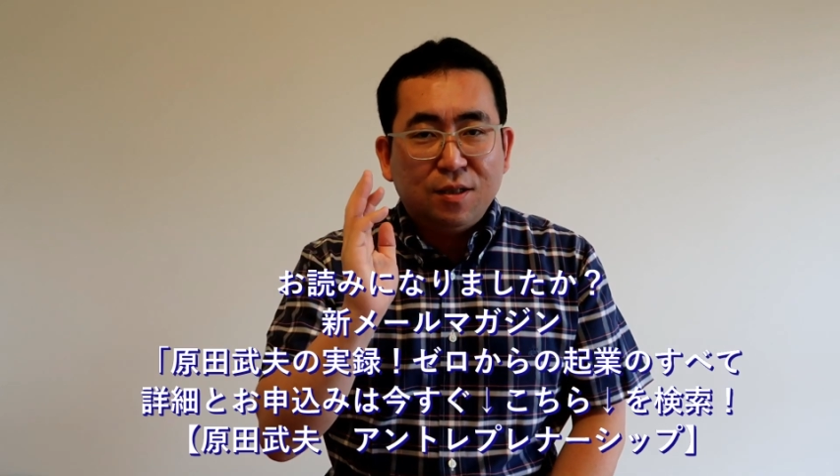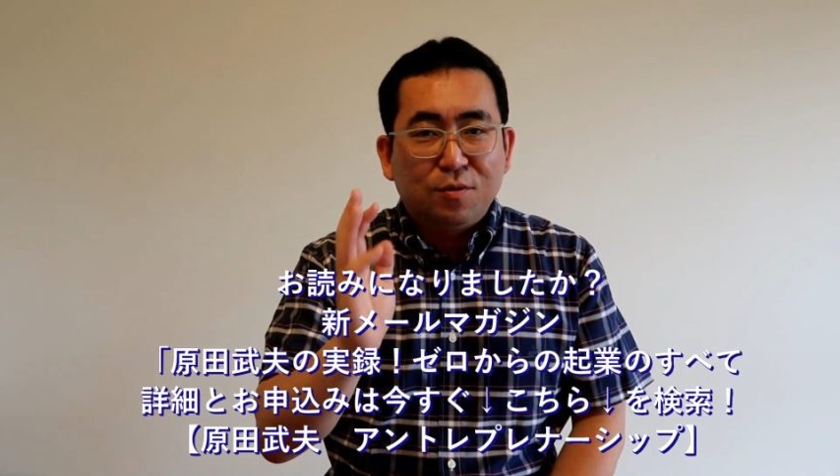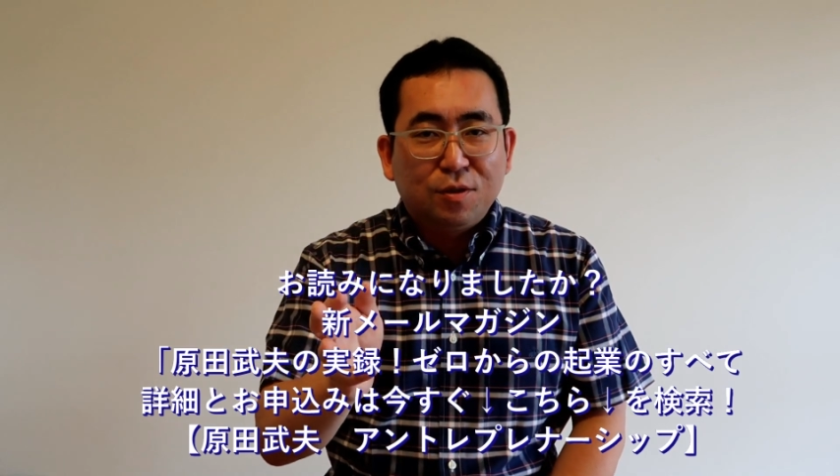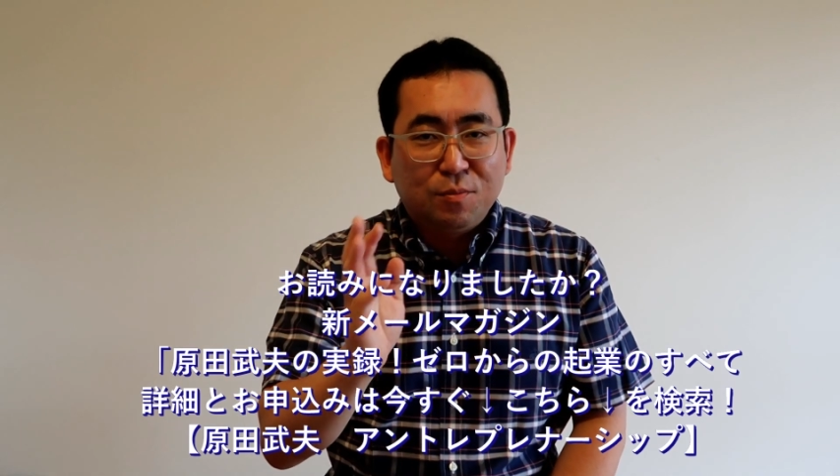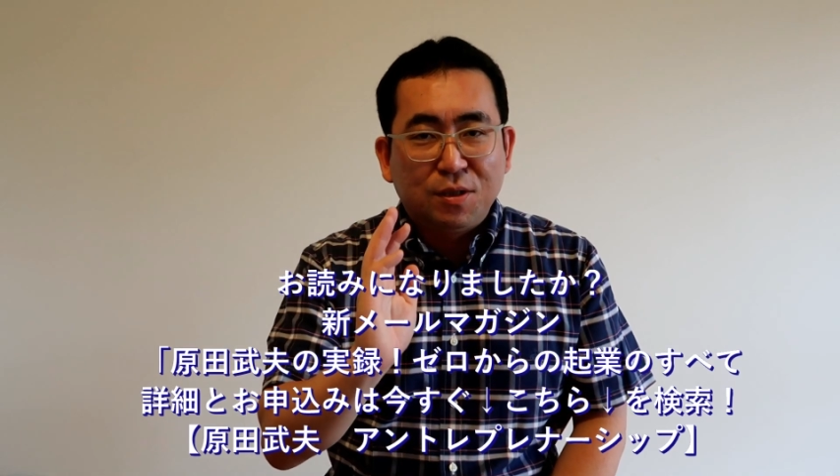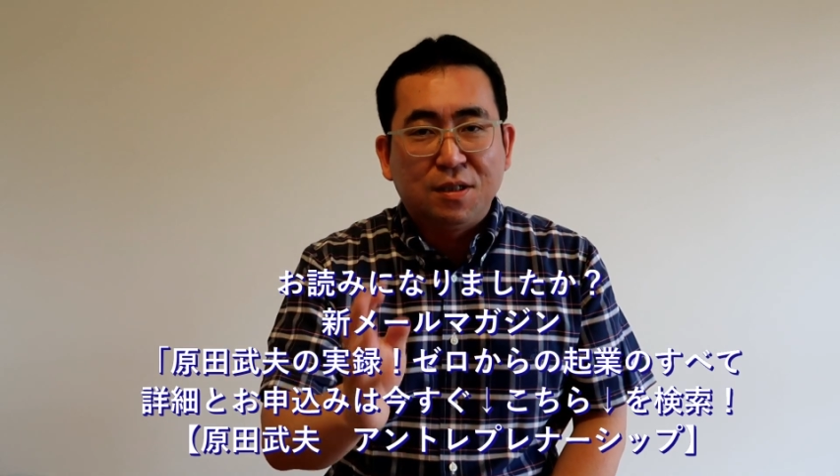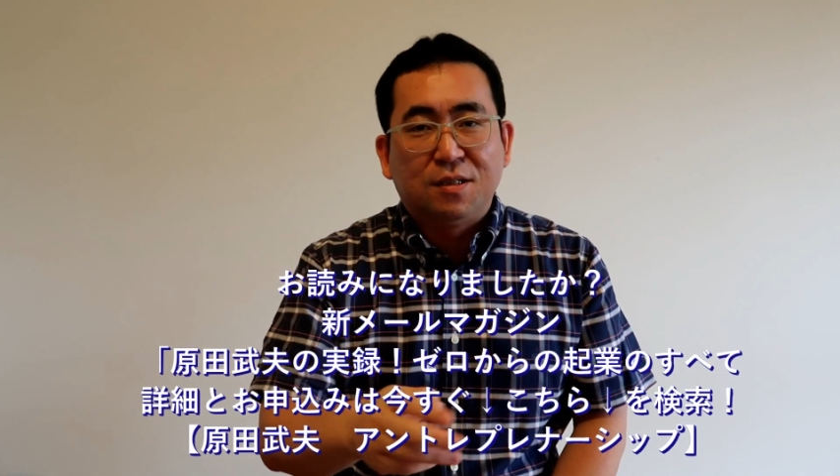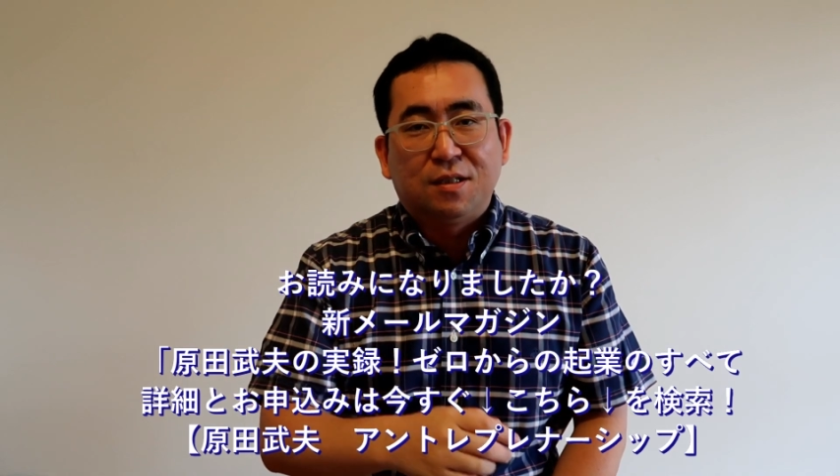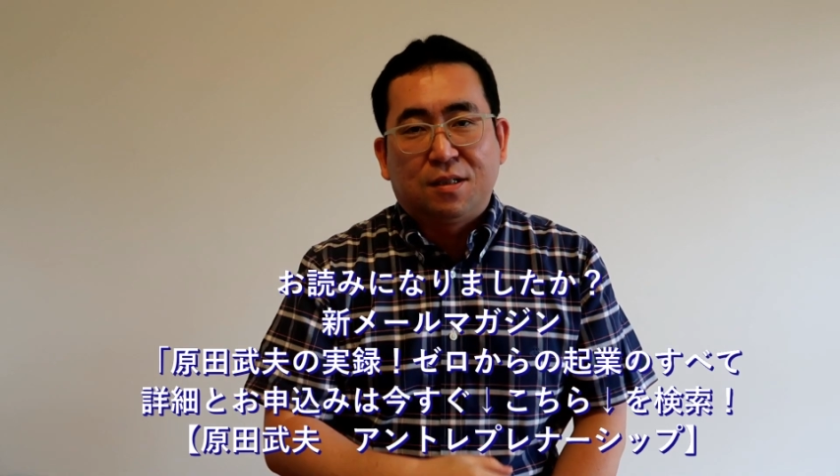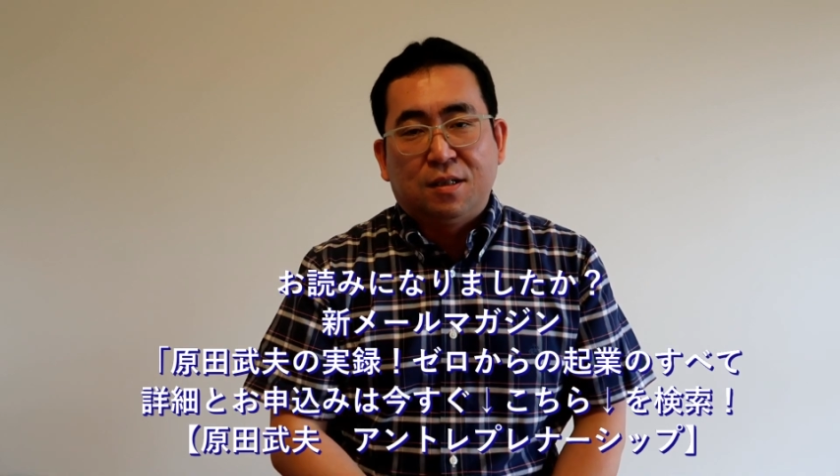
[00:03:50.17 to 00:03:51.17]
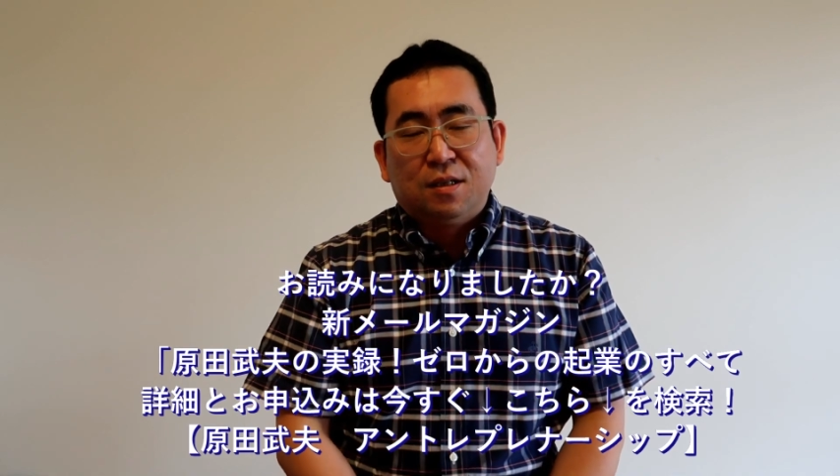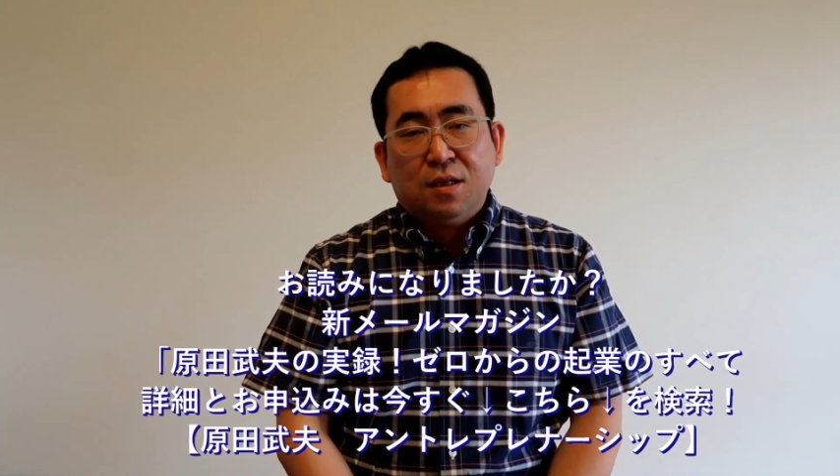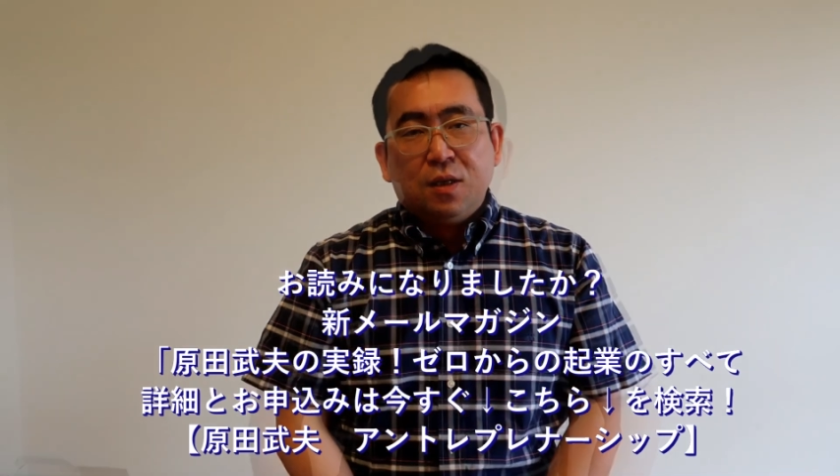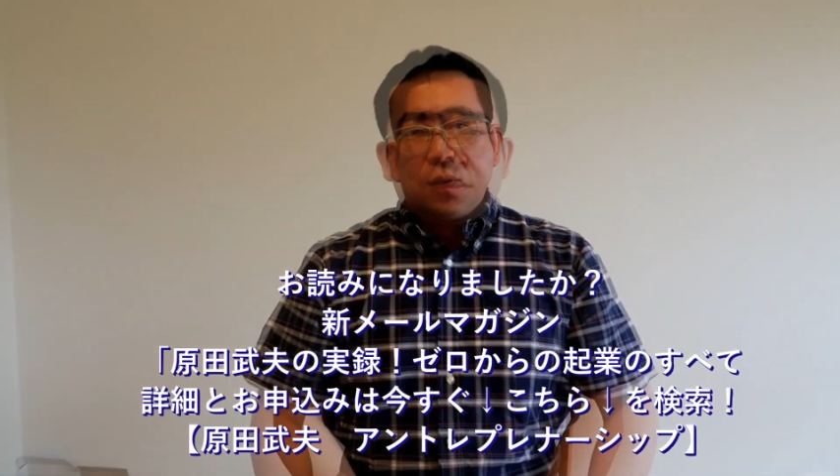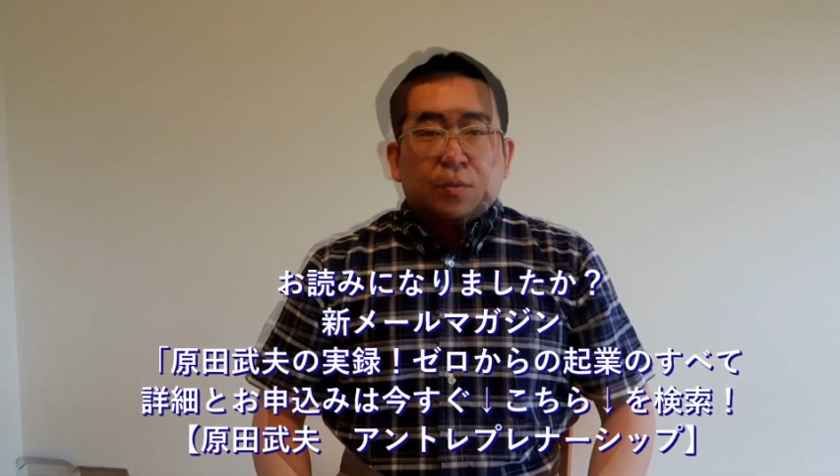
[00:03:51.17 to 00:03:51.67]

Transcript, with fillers: がいることも事実ですから。